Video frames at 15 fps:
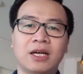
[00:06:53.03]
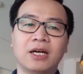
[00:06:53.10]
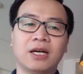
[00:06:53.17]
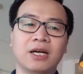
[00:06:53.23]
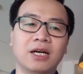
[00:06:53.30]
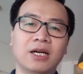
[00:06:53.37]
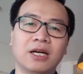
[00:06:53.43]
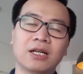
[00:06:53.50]

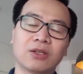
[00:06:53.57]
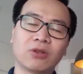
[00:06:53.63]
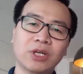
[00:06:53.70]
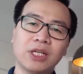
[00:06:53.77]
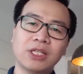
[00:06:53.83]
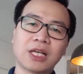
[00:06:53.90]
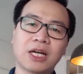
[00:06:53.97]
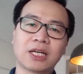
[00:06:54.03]
Ờ, tôi
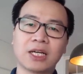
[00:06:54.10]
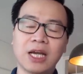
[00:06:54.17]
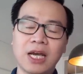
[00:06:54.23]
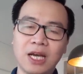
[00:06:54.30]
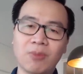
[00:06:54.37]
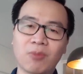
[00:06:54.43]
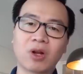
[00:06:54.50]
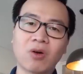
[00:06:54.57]
nghĩ rằng
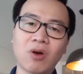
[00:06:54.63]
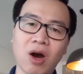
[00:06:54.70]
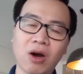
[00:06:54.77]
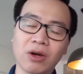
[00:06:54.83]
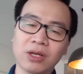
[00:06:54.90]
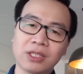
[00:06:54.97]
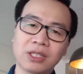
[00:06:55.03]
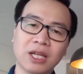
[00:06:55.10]
đây là một câu
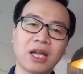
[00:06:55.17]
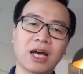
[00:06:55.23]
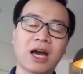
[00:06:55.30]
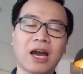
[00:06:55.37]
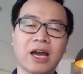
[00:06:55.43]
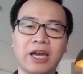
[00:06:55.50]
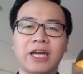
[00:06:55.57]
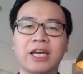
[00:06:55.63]
hỏi rất là
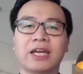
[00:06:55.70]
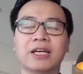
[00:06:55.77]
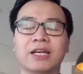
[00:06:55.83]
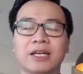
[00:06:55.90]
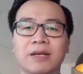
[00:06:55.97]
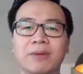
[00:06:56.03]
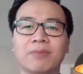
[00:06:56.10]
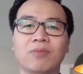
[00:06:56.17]
hay,
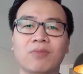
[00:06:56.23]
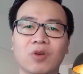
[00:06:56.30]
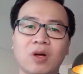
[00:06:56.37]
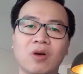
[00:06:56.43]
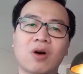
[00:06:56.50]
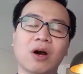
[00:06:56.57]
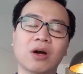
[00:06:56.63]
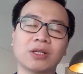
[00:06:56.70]
một
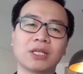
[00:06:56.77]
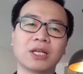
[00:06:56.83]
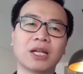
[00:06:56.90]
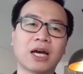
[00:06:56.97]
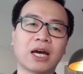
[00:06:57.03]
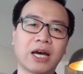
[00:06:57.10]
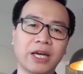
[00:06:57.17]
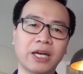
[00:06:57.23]
câu hỏi rất
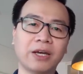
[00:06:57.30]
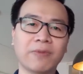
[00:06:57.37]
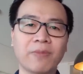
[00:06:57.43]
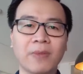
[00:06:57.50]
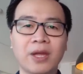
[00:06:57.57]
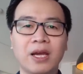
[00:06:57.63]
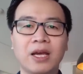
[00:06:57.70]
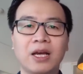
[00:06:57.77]
là hay.
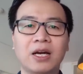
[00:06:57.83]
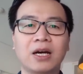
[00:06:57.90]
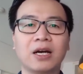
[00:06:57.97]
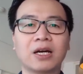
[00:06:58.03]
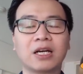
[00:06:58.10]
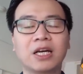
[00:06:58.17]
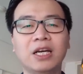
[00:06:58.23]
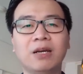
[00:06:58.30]

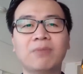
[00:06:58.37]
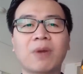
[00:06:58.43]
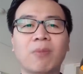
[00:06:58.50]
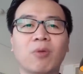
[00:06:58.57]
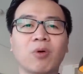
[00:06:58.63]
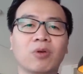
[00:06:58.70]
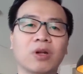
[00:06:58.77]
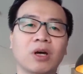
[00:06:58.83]
Ờ, khi mà
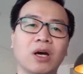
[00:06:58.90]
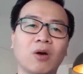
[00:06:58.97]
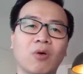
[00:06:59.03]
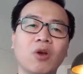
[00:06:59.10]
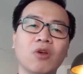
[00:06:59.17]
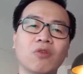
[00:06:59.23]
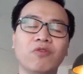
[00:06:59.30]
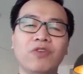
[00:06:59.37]
một uh,
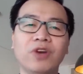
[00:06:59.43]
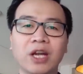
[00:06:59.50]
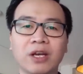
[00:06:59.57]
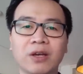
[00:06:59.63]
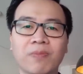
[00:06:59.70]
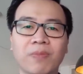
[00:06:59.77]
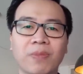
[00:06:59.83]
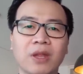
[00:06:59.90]
huấn luyện
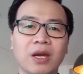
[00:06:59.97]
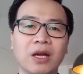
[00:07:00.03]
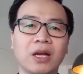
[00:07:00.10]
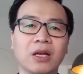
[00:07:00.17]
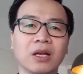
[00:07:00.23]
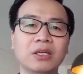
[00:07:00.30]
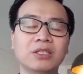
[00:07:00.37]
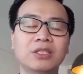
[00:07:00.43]
viên
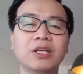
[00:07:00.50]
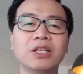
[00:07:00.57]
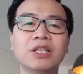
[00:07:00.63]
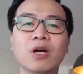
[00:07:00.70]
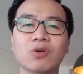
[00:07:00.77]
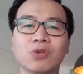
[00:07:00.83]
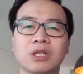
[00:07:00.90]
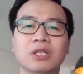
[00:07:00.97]
đứng trước
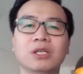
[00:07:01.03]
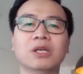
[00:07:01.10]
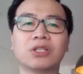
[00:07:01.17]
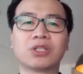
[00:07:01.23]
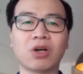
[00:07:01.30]
nhiều sự lựa